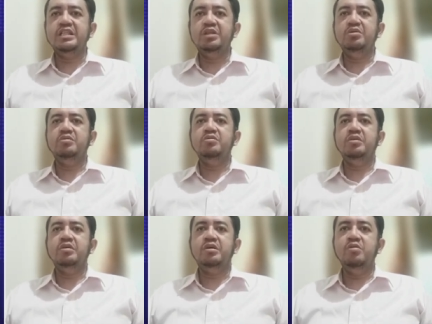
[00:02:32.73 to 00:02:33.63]
itu
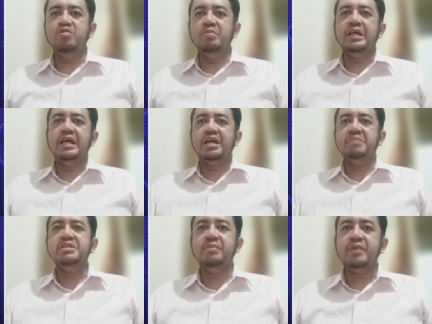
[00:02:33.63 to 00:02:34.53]
hukum
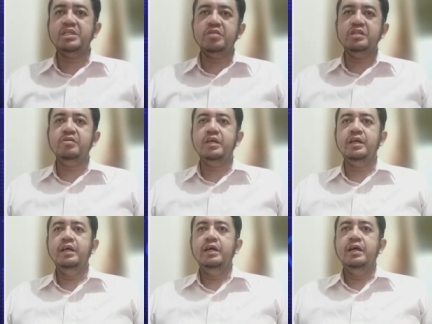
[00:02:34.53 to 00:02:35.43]
negara bisa masuk itu ya.